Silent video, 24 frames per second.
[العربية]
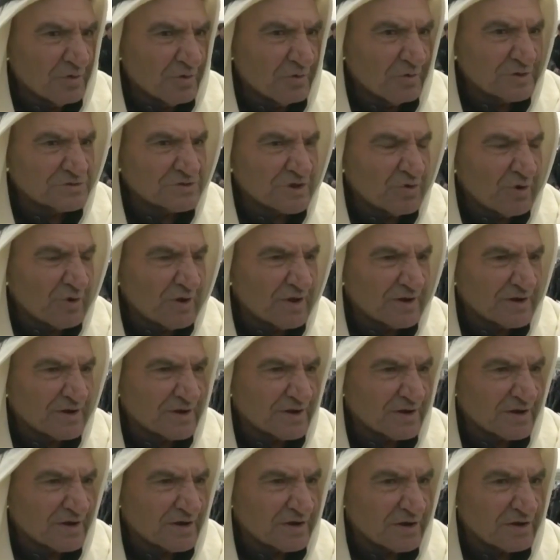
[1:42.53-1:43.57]

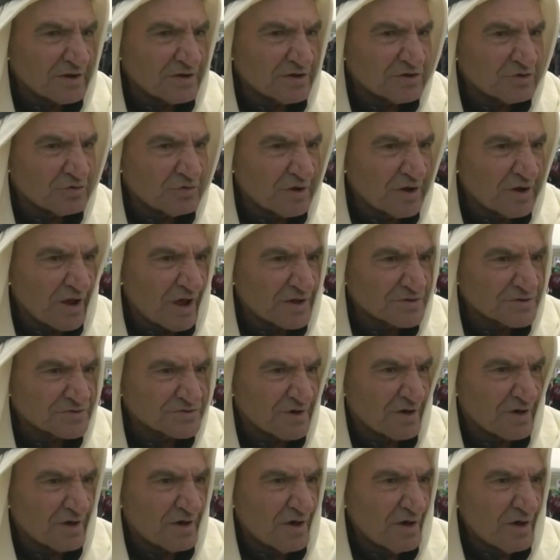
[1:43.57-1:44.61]
وسنحرر
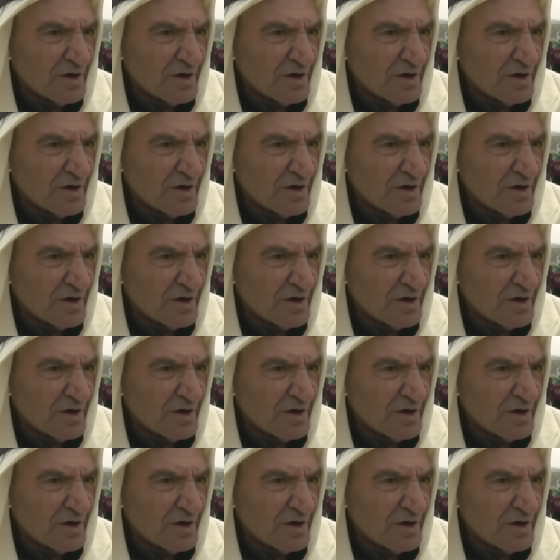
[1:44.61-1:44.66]
الأقصى